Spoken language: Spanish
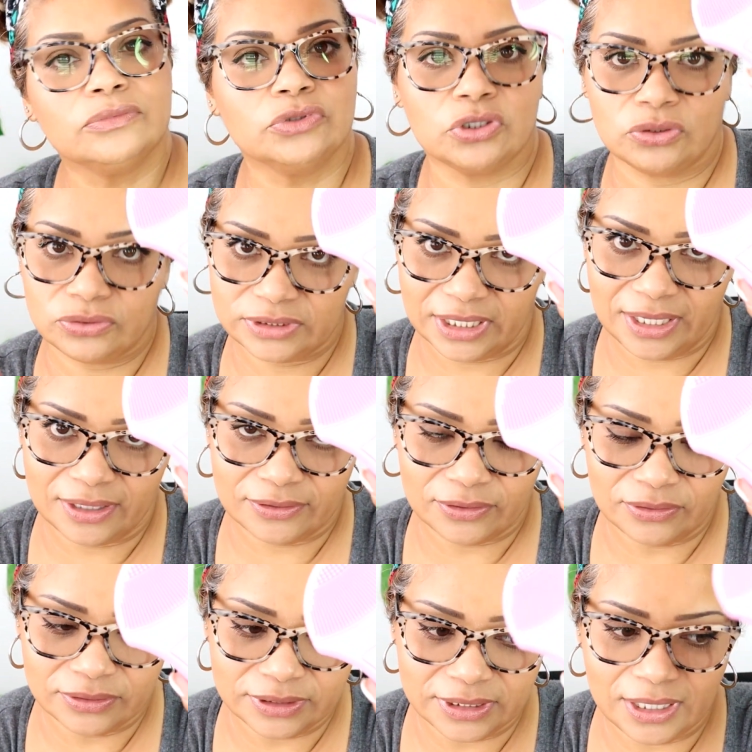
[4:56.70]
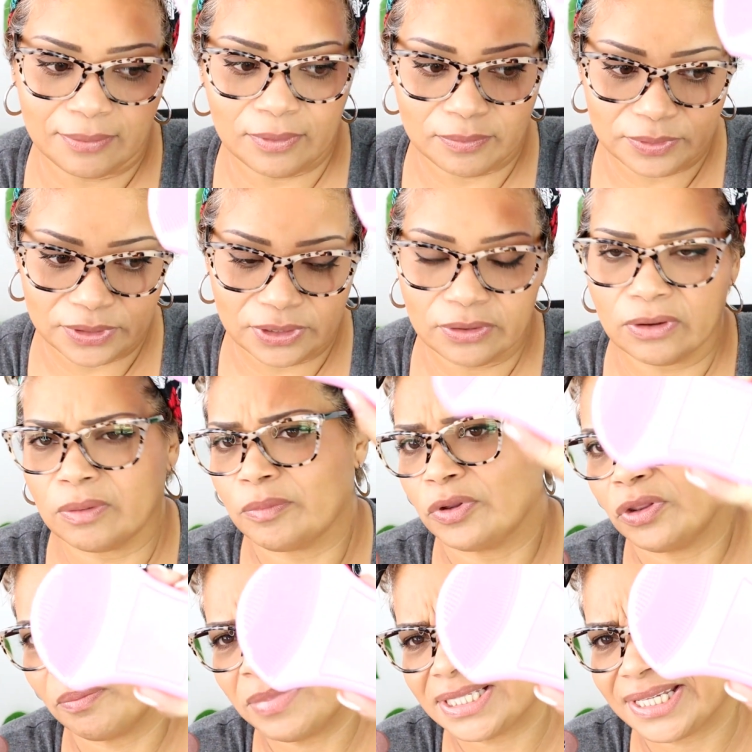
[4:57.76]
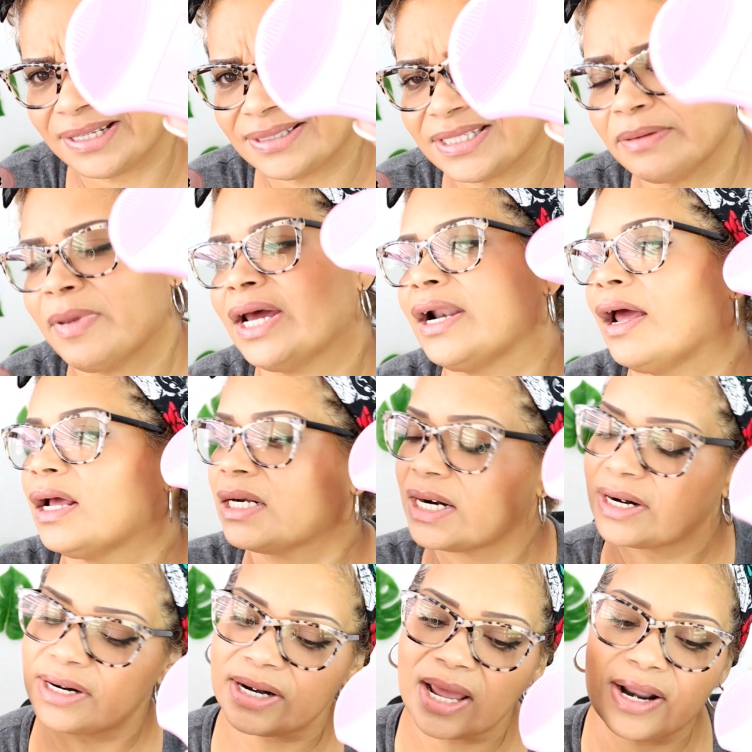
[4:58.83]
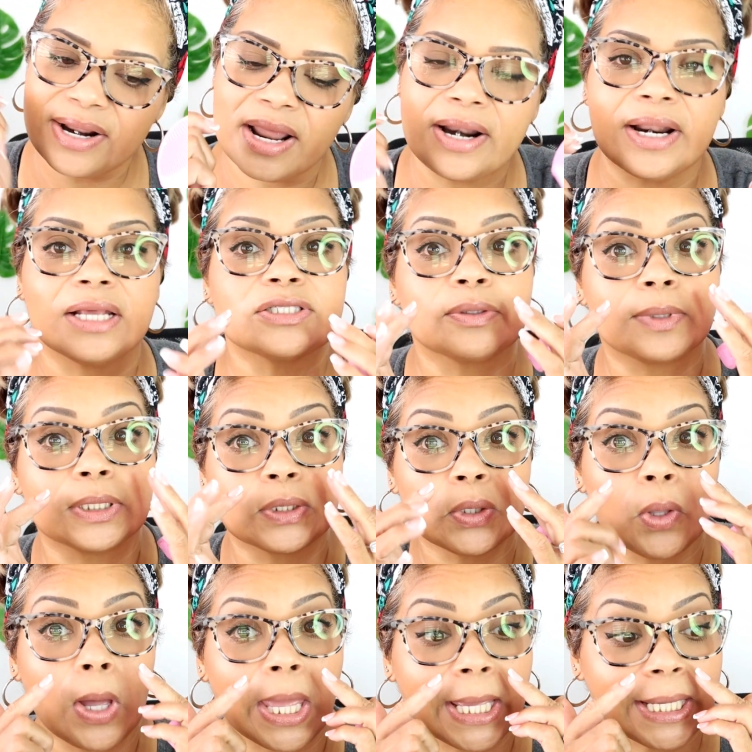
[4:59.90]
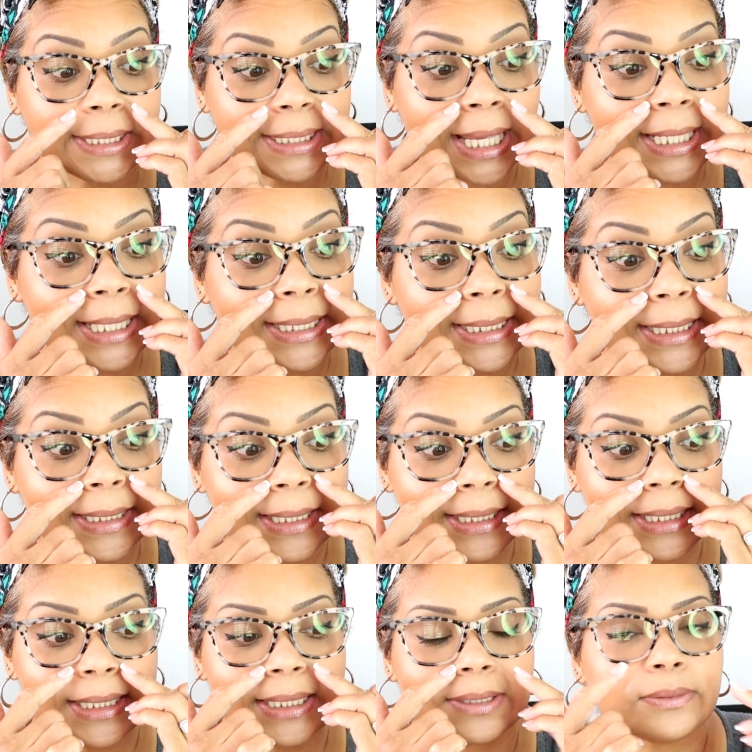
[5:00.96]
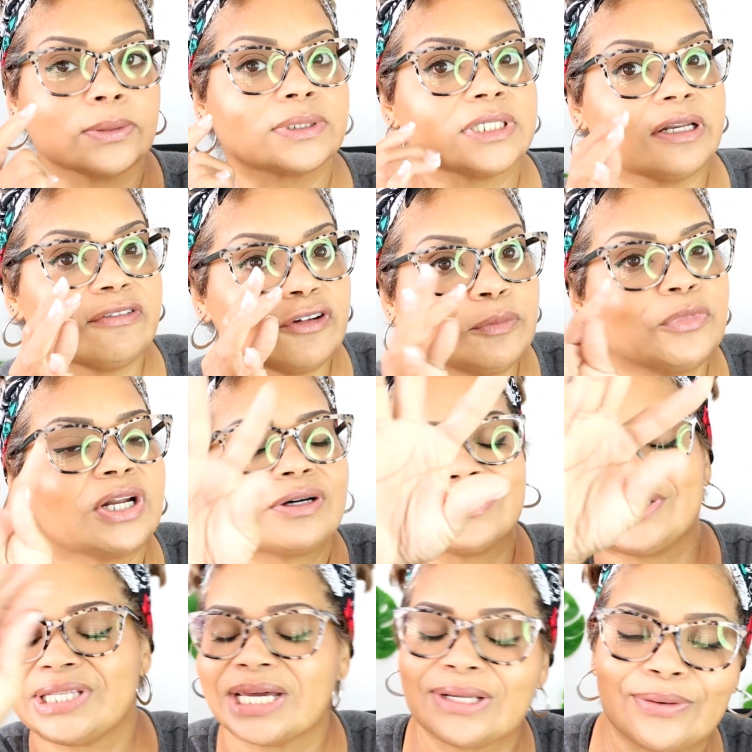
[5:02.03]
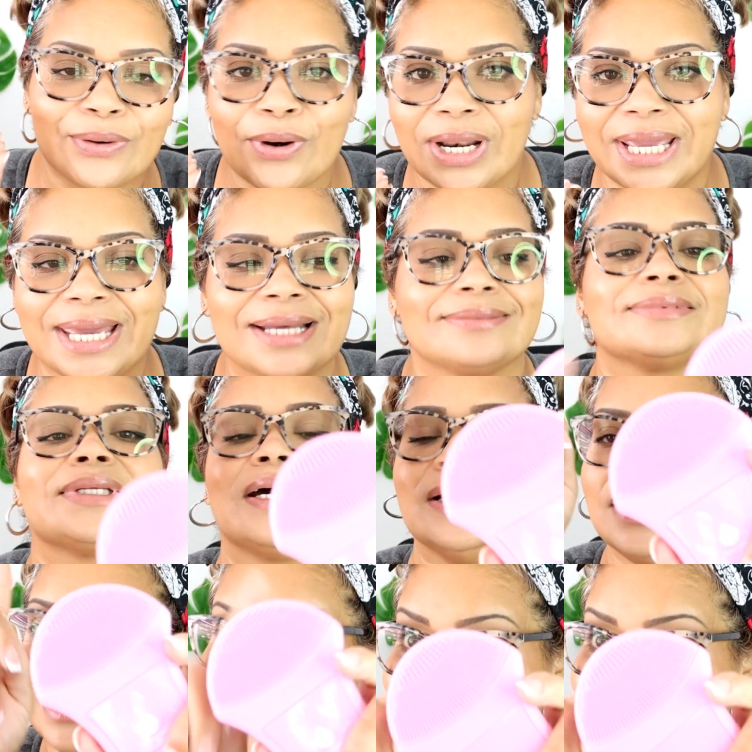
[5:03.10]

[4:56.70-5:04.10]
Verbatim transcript: no lo usaría todos los días, vuelvo y digo, como dos veces en semana, ra, ra, ra, sobre todo en esta área de la nariz, que uno se le forma una cosita que a uno no le encanta.